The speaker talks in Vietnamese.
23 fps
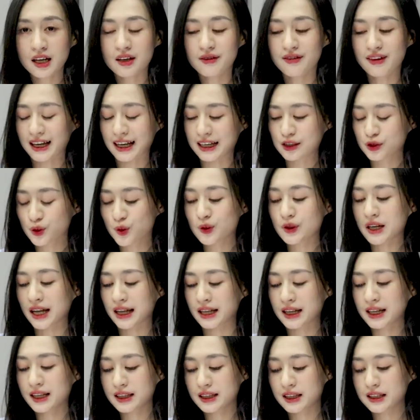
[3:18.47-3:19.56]
Và cái xu
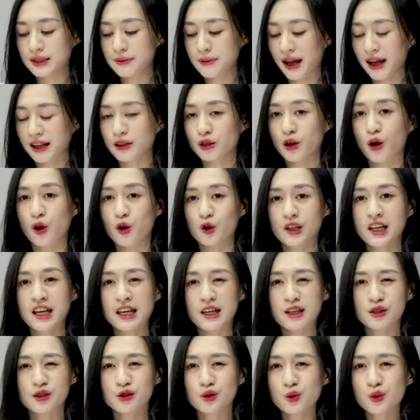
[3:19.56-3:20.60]
này ấy, thì bạn có thể